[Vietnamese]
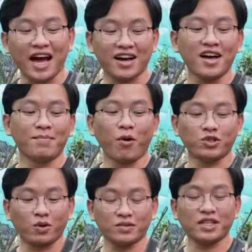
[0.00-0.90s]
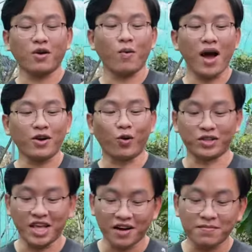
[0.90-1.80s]
đằng một trong những dòng hoa nổi
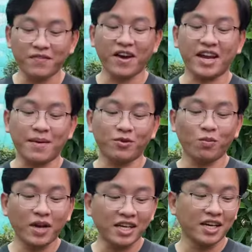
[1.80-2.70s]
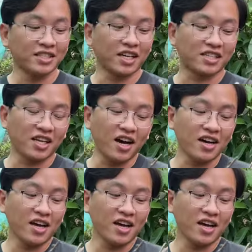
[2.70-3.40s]
tiếng với vẻ đẹp lung linh rực rỡ